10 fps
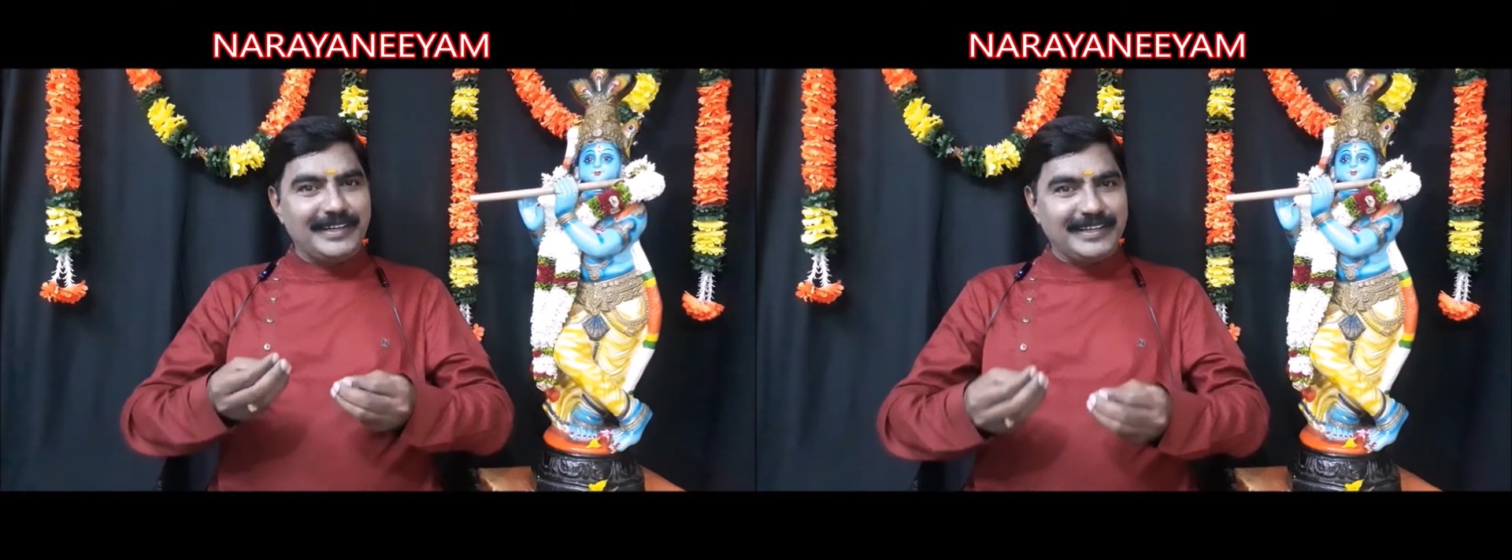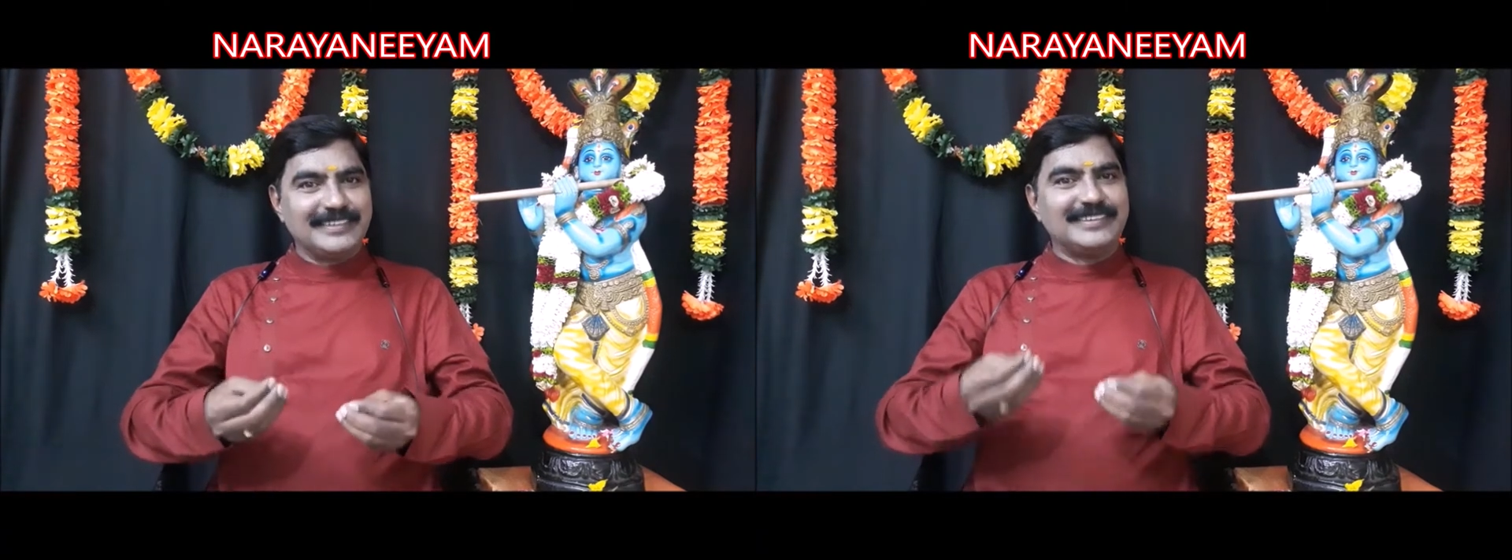
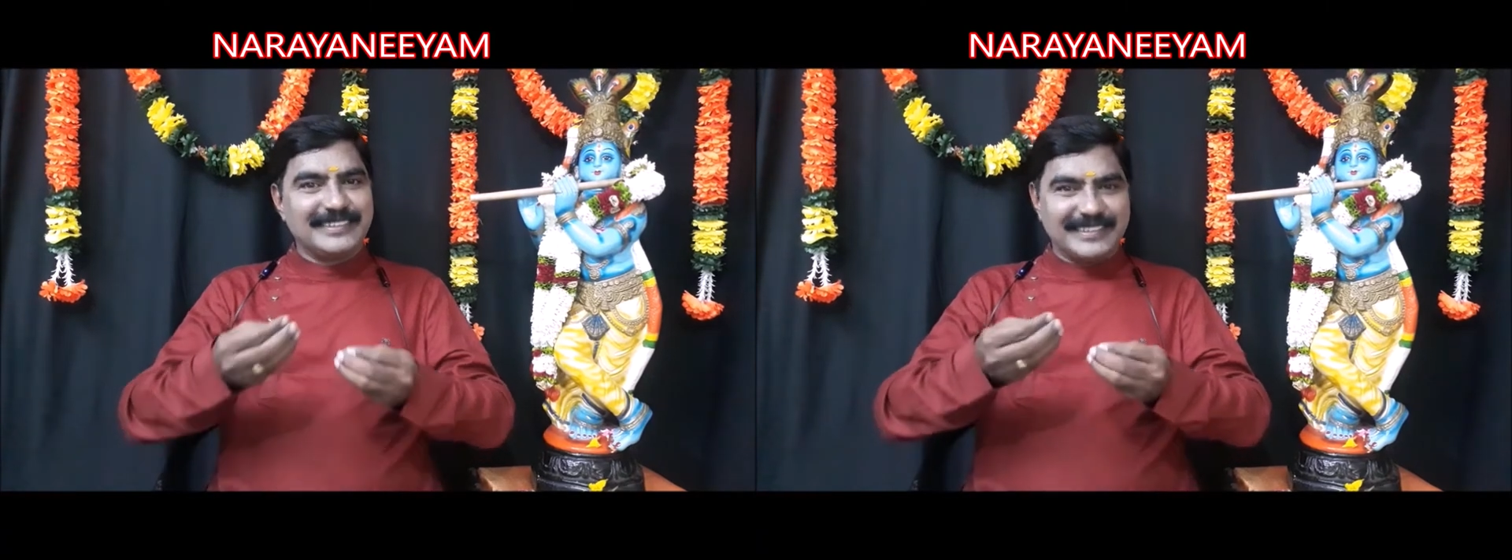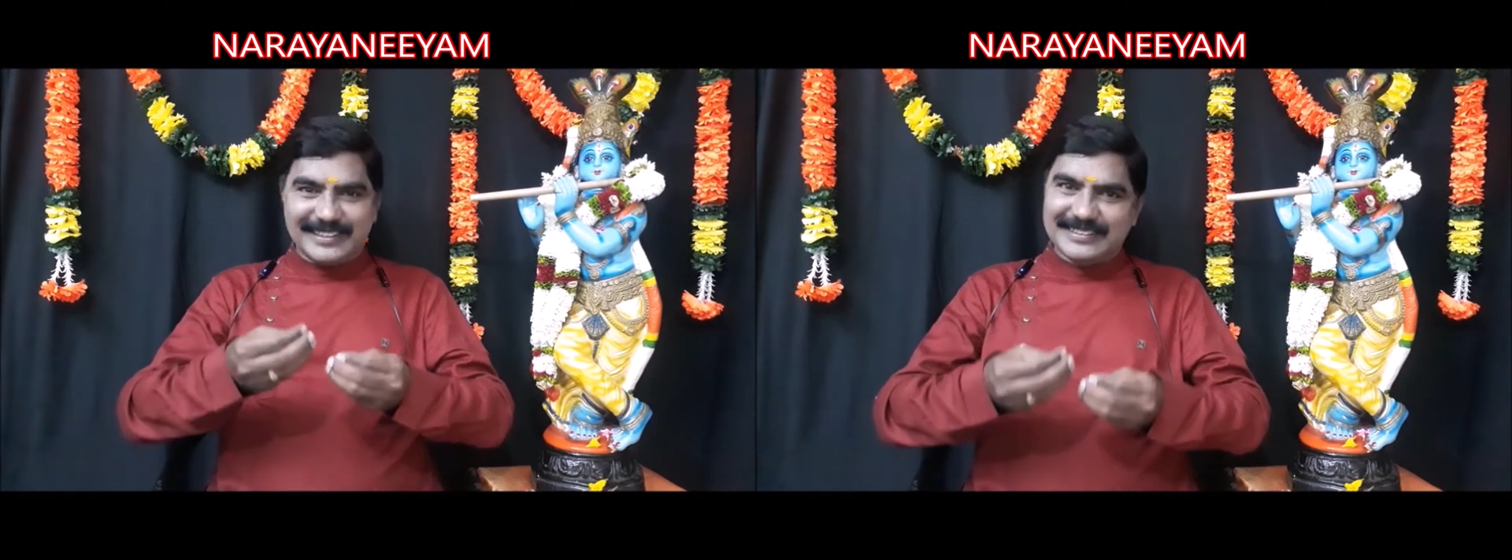இணைந்து
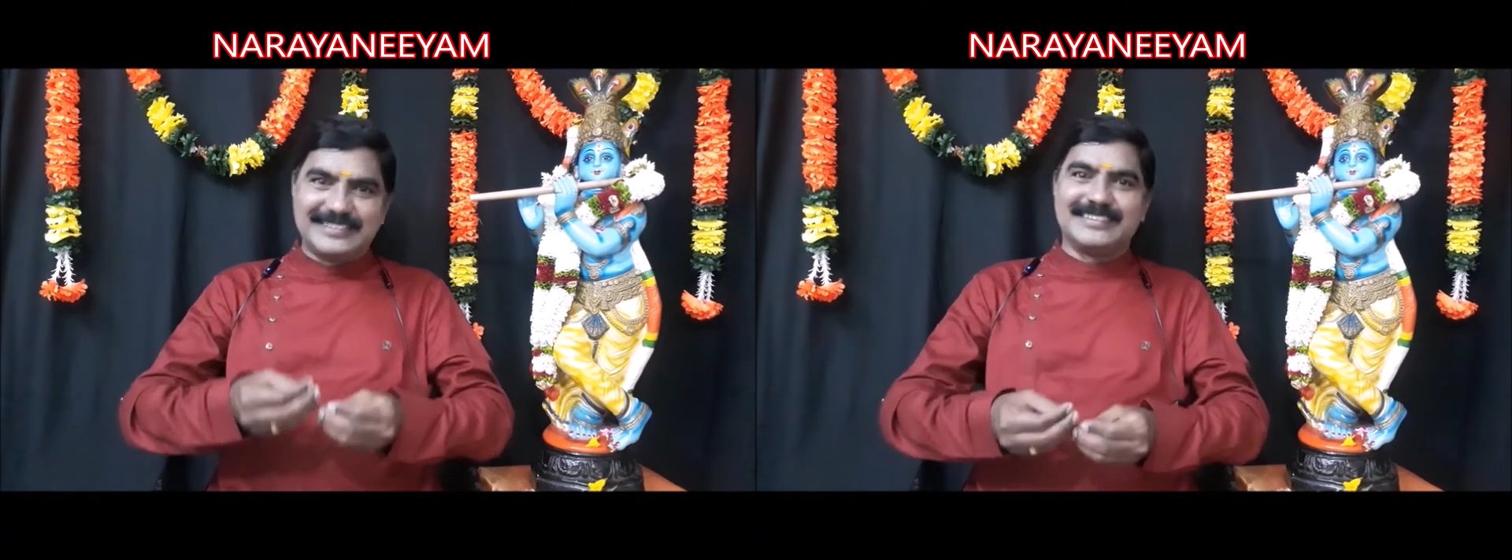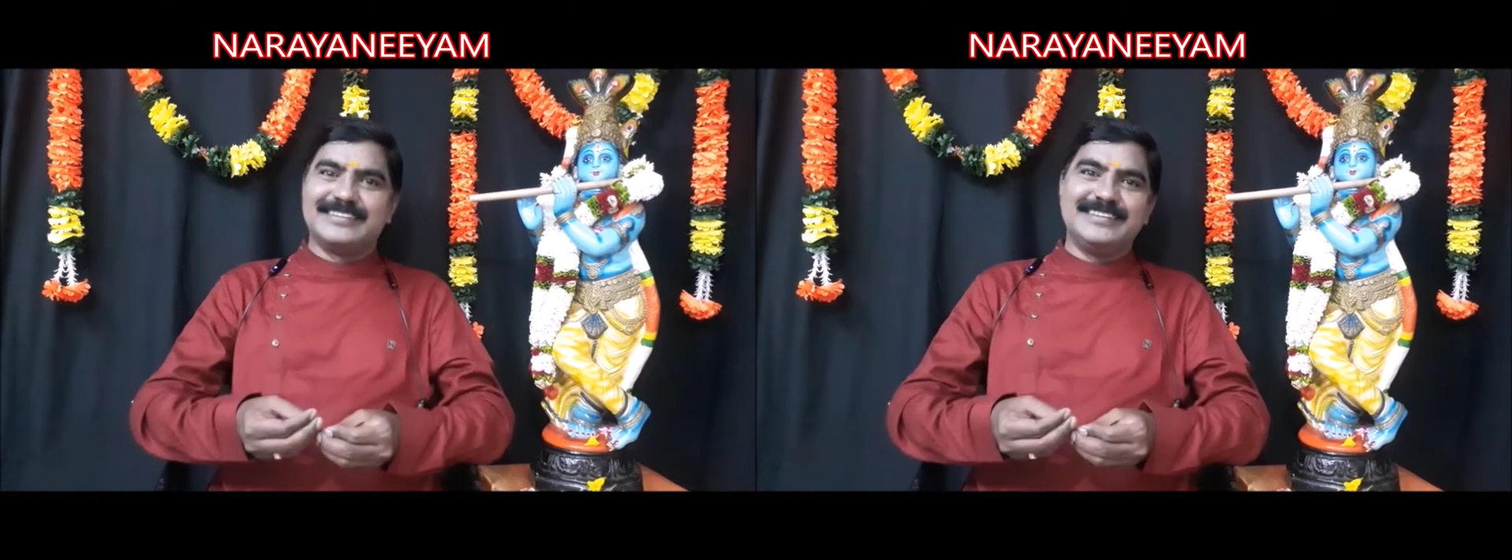
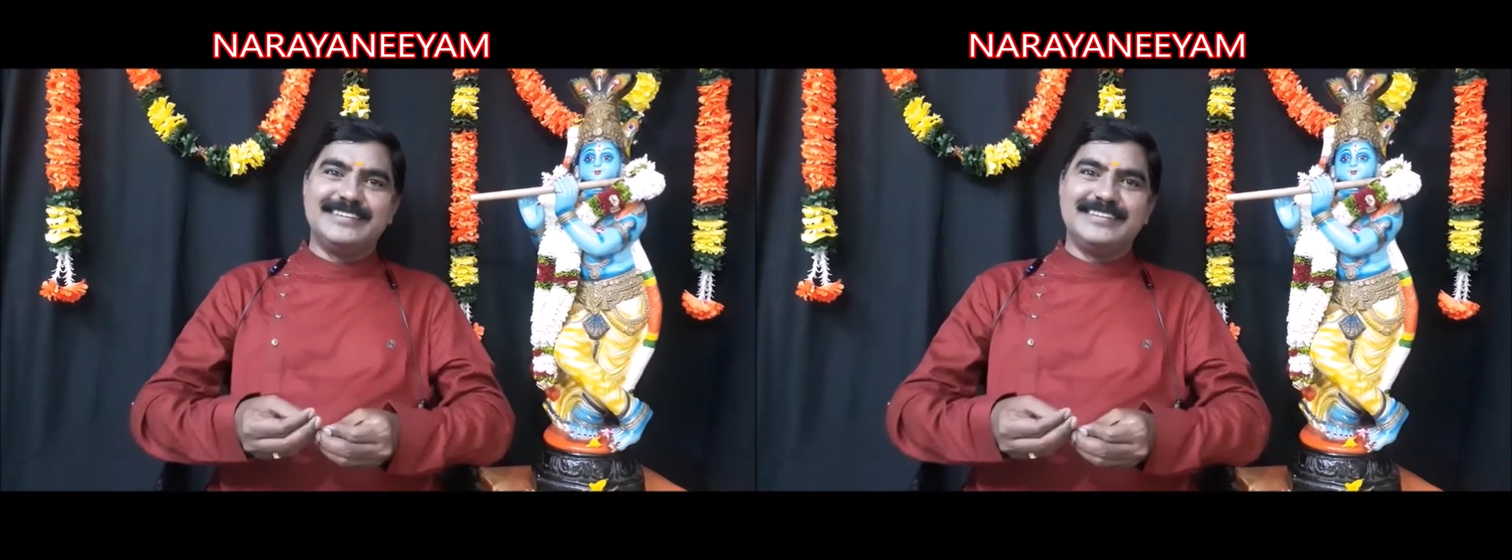எடுத்து